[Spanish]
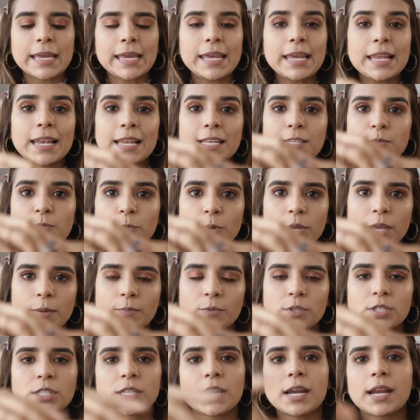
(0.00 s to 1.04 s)
y les voy a
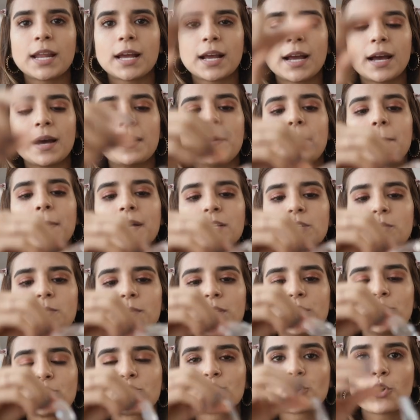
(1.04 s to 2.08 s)
mostrar acá más o
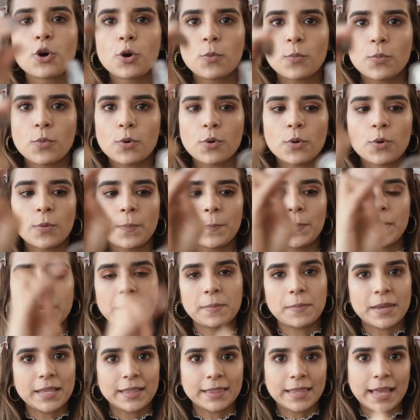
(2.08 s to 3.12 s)
menos cómo
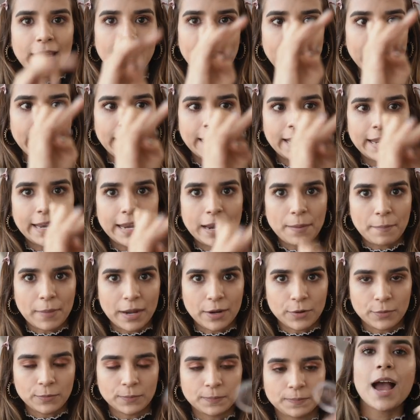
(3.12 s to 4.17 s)
pigmenta en la
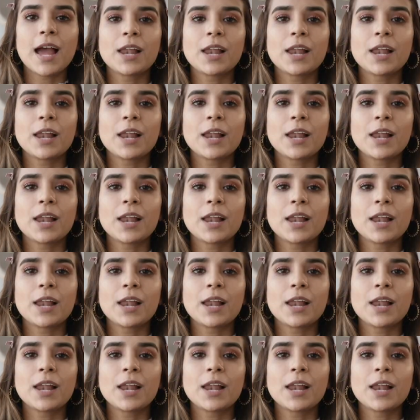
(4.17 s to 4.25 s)
mano.